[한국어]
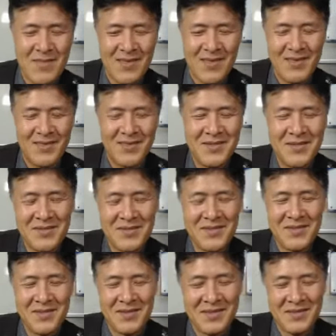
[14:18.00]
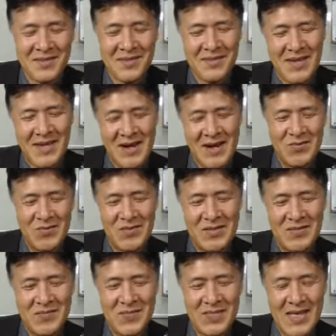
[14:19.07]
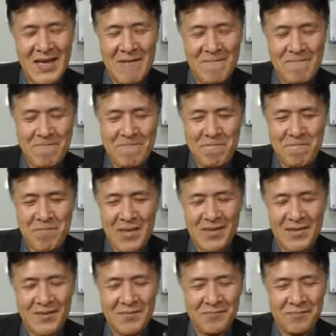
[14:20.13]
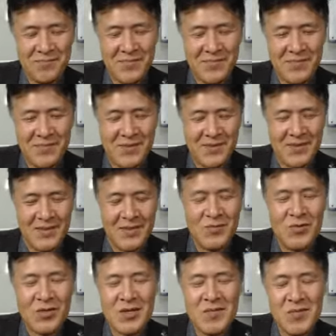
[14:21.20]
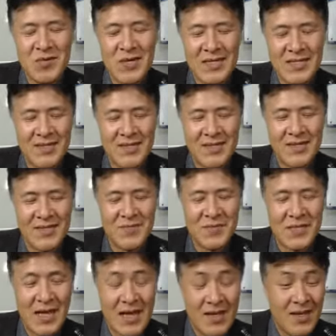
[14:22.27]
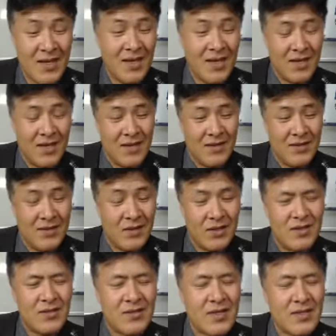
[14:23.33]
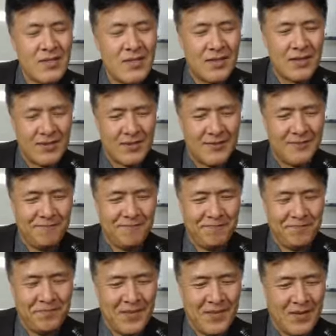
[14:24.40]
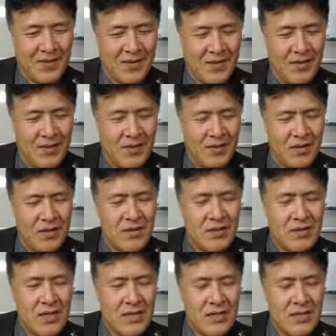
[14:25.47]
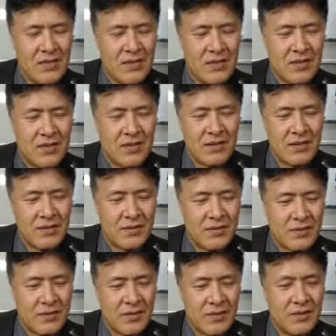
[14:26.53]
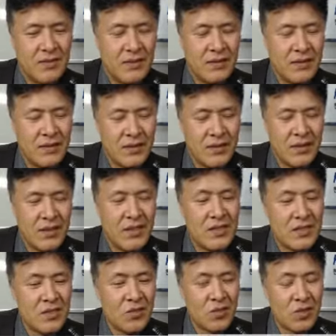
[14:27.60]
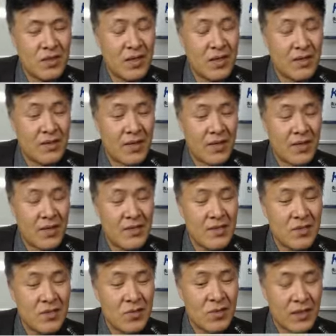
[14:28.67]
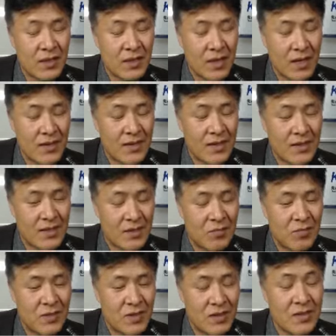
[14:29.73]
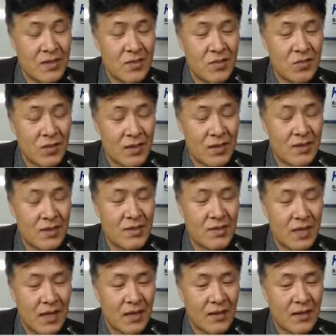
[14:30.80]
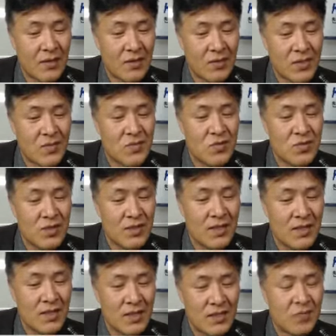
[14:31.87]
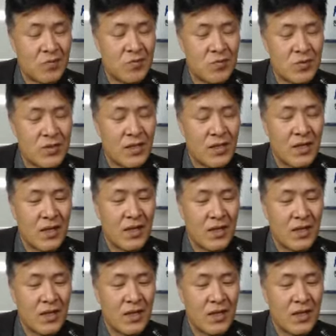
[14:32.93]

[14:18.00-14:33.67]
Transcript: 들어서 어, 알고 있습니다. 음, 음, 너무 겸손하신 것 같습니다. 그 경쟁력 어, 경쟁력은 인지도 이 회사가 인지도가 있는 회사나 제품이 인지도 있는 거냐 그리고 점유율이냐 제품 의의가